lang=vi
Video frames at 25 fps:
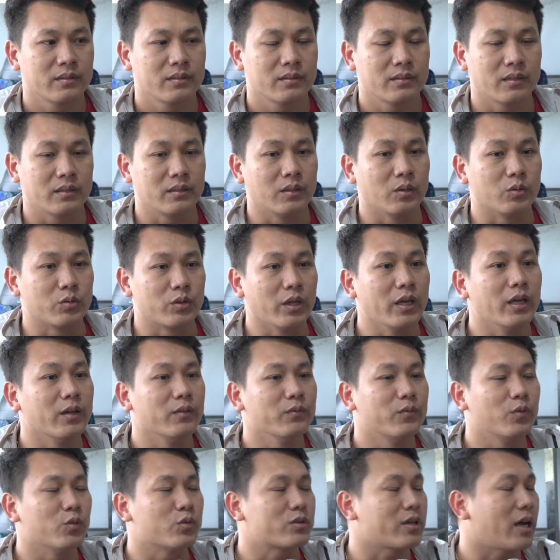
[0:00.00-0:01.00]
lần đầu
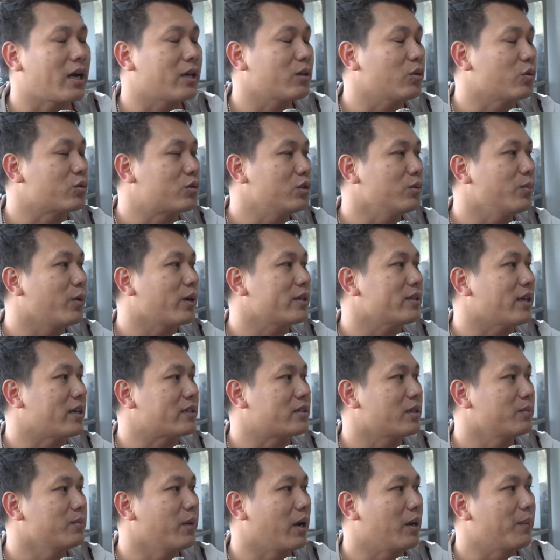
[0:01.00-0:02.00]
tiên phù xá tổ chức một cái giải
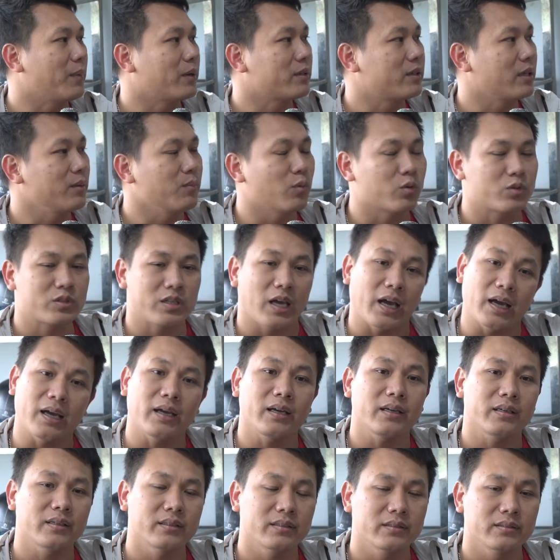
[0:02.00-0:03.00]
sân bảy mang tính một
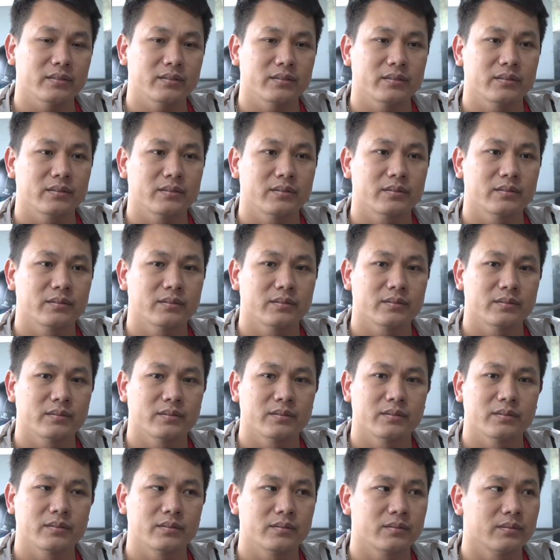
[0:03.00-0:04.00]
xã
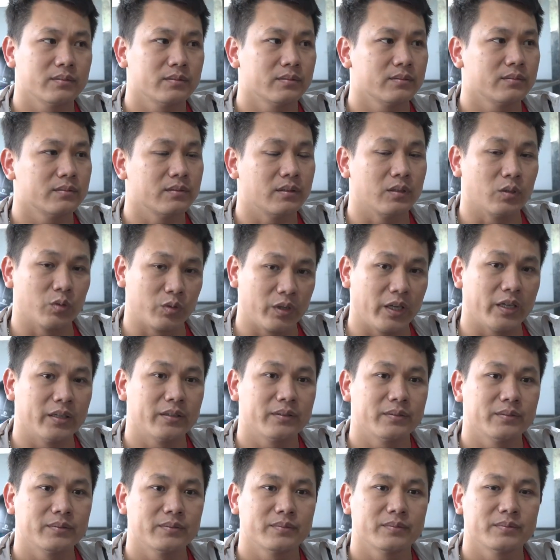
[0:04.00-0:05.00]
lần đầu tiên
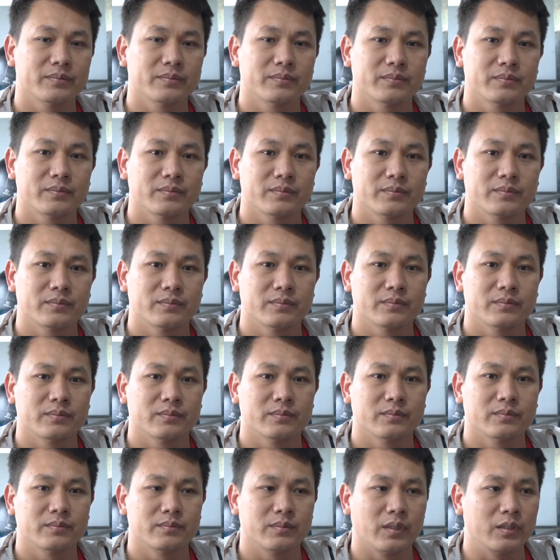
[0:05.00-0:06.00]

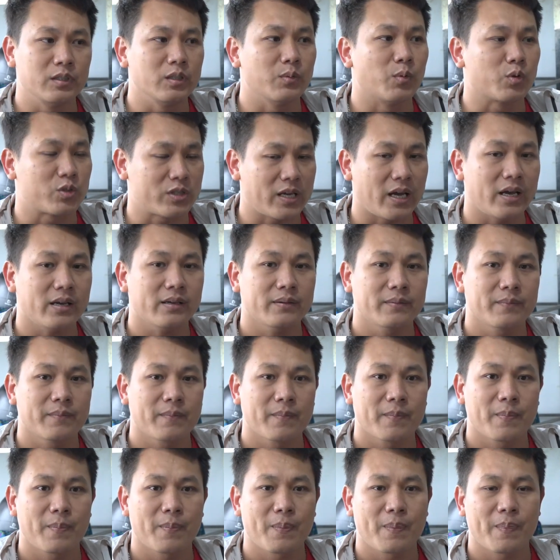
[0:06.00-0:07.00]
đến từ một xã
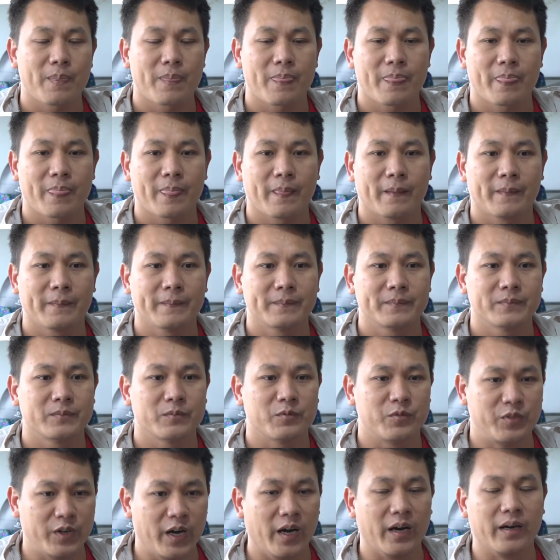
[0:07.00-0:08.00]

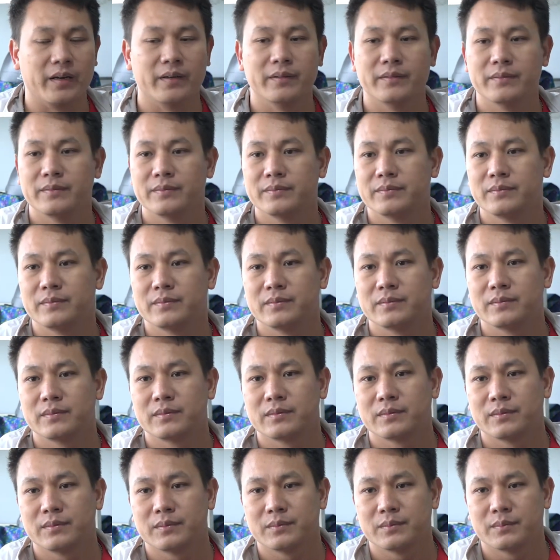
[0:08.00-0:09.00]
phường
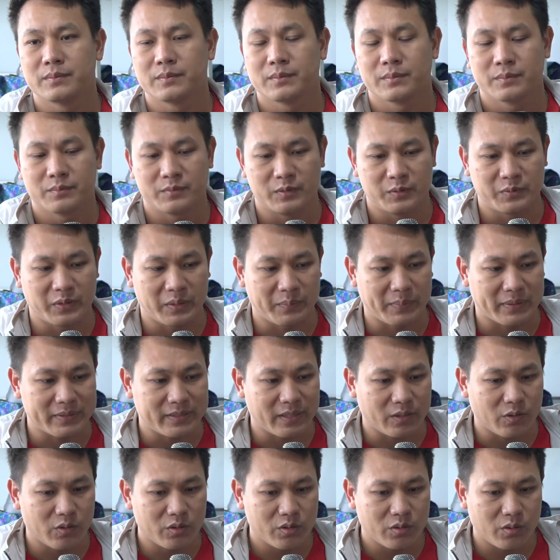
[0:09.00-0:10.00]
vì vậy mà
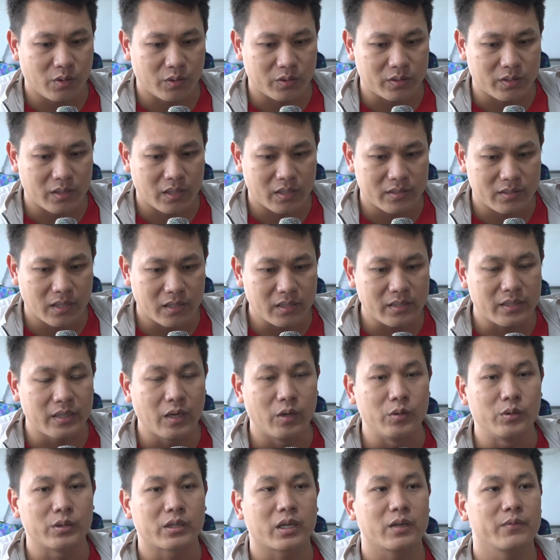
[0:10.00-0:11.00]
sẽ còn còn rất
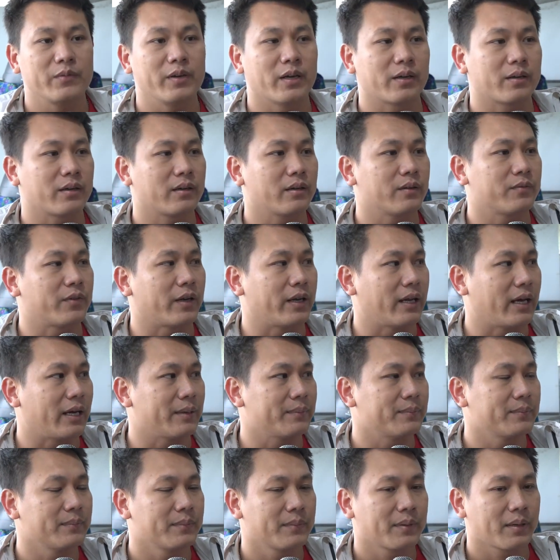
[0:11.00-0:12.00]
nhiều những cái việc phải
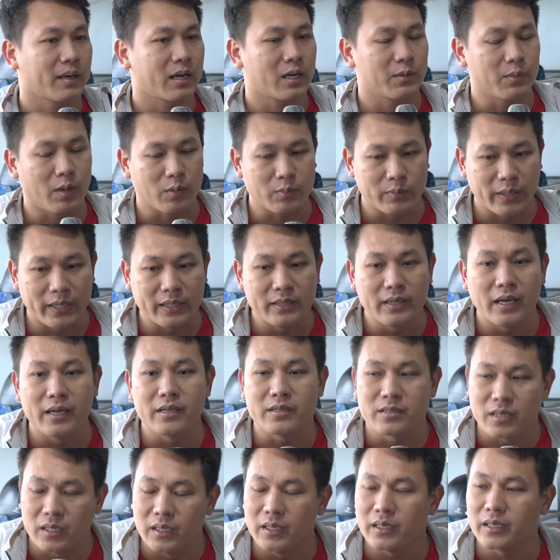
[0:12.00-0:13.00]
làm các bóng đến đây
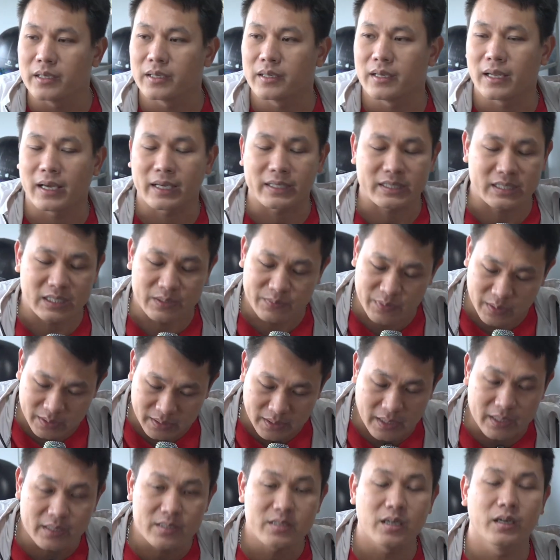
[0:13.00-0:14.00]
chơi là chỉ việc
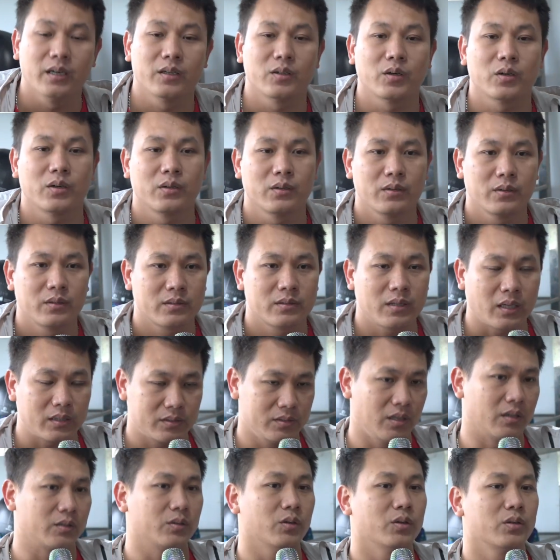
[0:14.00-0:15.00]
đến chơi thôi tận
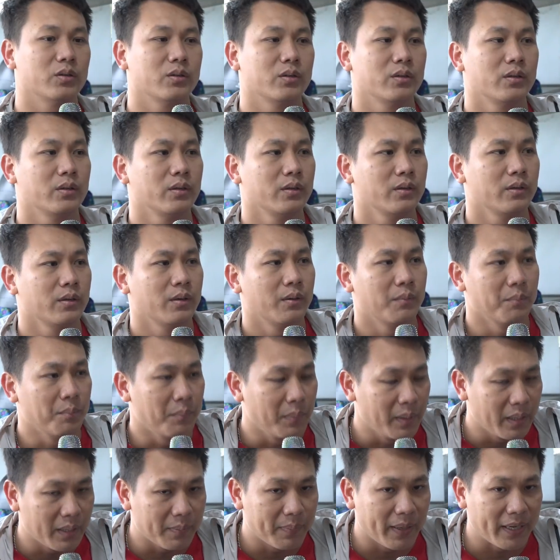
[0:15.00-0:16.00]
hưởng thôi
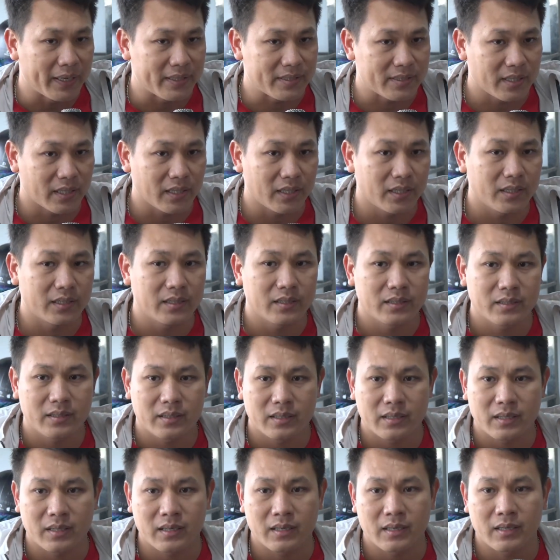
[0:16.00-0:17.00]
17 giờ
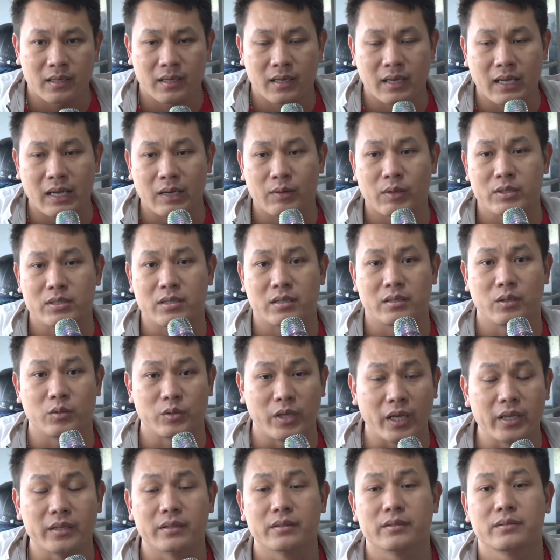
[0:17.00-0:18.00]
là loạt trận đầu
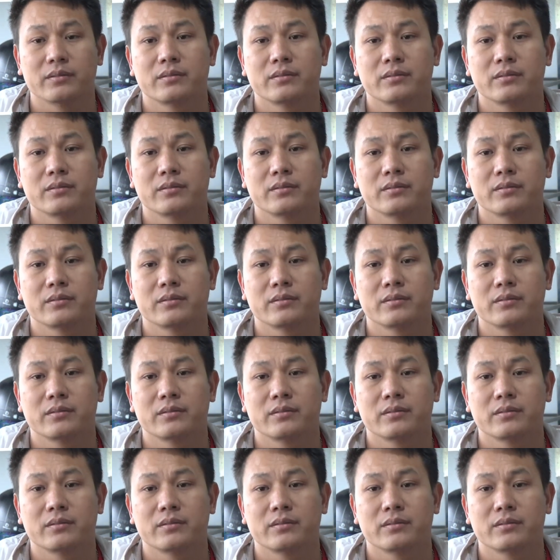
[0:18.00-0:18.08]
tiên